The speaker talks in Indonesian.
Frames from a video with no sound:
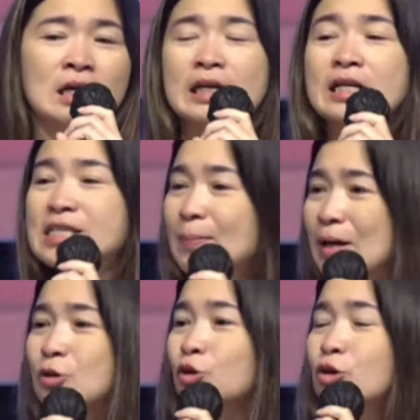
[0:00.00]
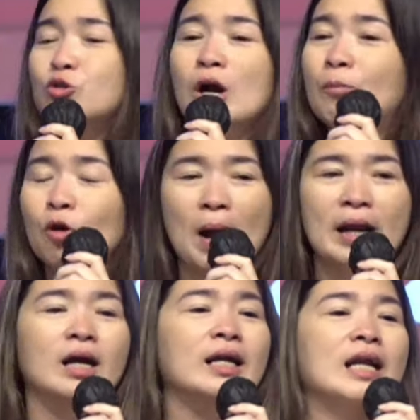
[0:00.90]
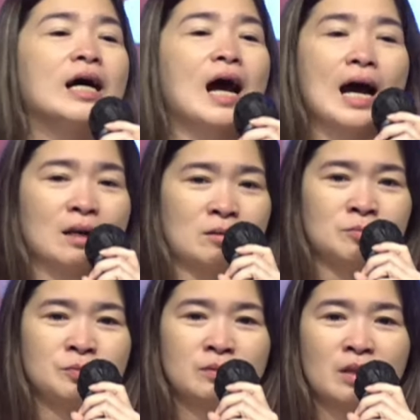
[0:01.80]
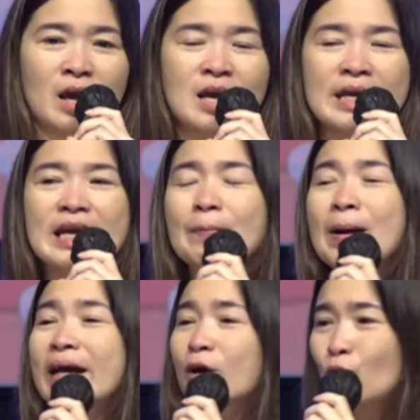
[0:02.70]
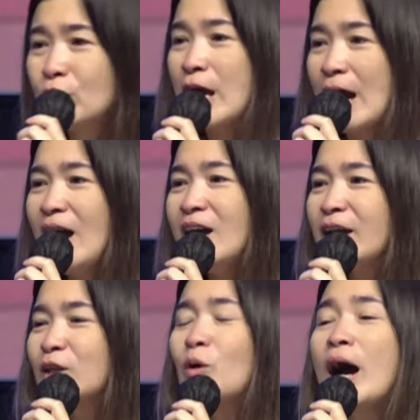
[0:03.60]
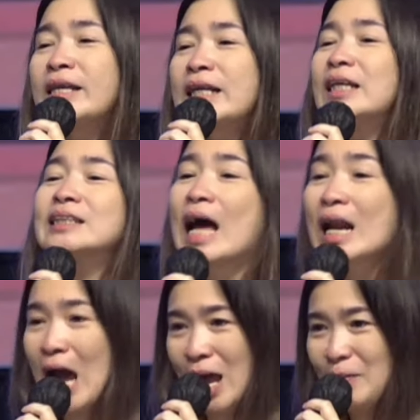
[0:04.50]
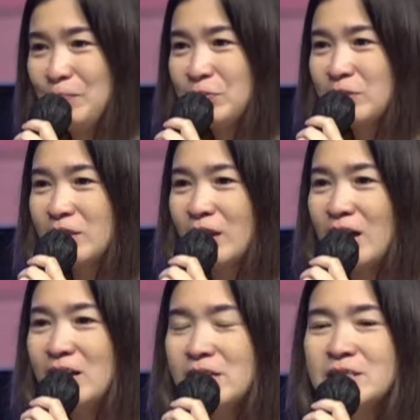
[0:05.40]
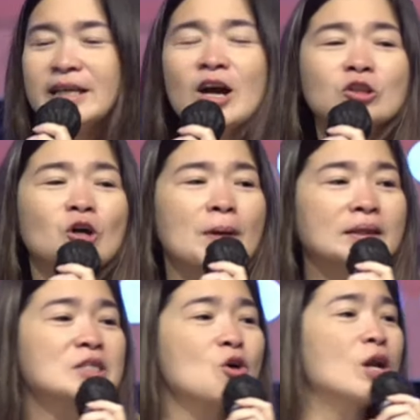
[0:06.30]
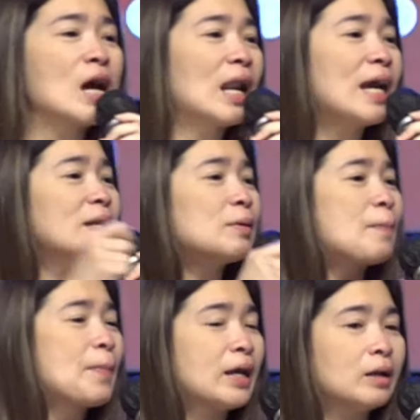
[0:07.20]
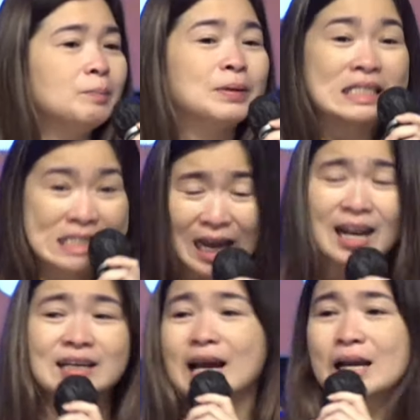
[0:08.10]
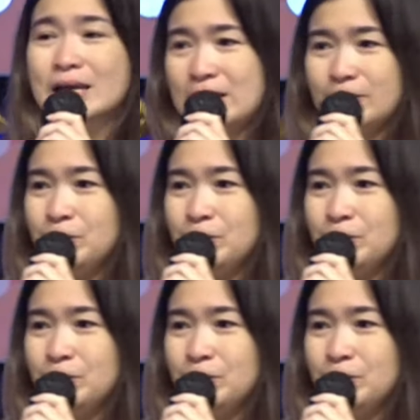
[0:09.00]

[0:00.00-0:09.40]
Dan zaman dulu juga belum ada kendaraan. Ya, yang pakai kuda itu hanya tentara. Ya, jadi otomatis orang lain ngapain? Berjalan kaki.